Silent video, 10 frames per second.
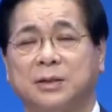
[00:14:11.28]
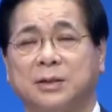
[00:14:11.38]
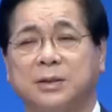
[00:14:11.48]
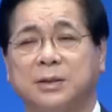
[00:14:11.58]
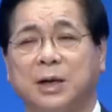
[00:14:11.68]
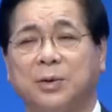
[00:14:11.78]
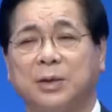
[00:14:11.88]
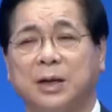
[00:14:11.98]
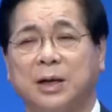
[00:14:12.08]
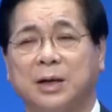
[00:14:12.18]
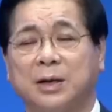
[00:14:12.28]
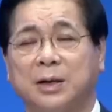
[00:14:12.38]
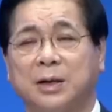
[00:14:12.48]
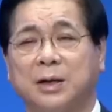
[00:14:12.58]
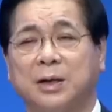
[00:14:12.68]
자고 있다가
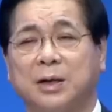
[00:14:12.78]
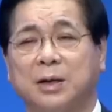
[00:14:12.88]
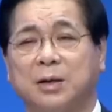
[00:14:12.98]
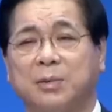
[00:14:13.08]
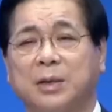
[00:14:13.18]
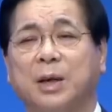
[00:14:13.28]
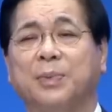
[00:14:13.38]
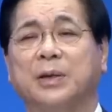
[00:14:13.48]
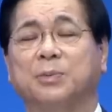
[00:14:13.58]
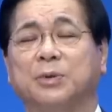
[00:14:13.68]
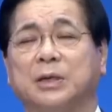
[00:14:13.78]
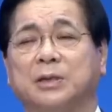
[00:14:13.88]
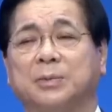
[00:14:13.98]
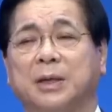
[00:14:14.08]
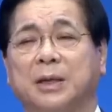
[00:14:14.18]
그만 대피하지 못했습니다.